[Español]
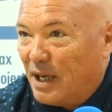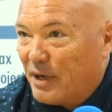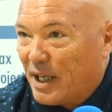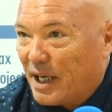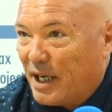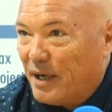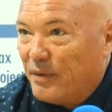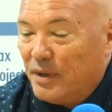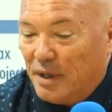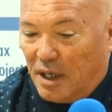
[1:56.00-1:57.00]
la verdad
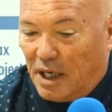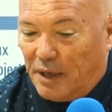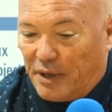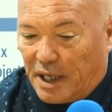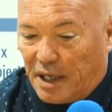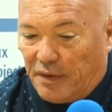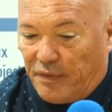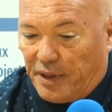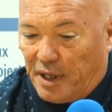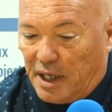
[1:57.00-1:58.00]
que, la verdad que
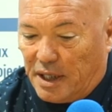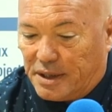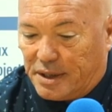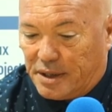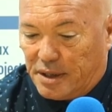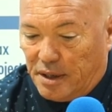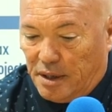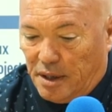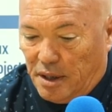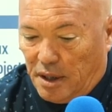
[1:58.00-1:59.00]
difícil. Es
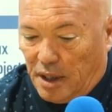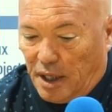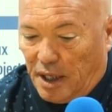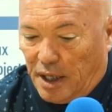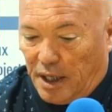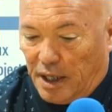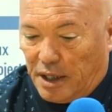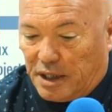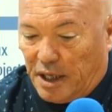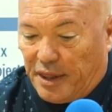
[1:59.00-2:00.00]

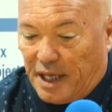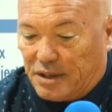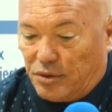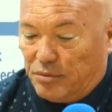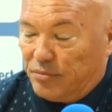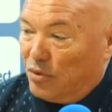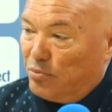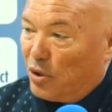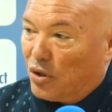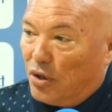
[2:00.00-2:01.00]
eh, quizás
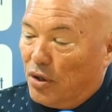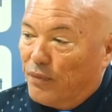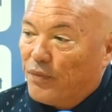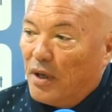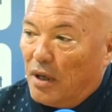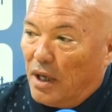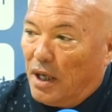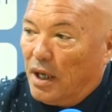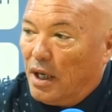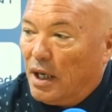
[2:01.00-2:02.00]
un, poco,
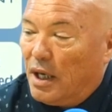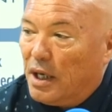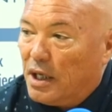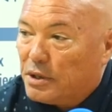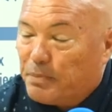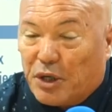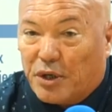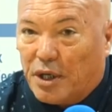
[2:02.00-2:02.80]
eh, eh, espero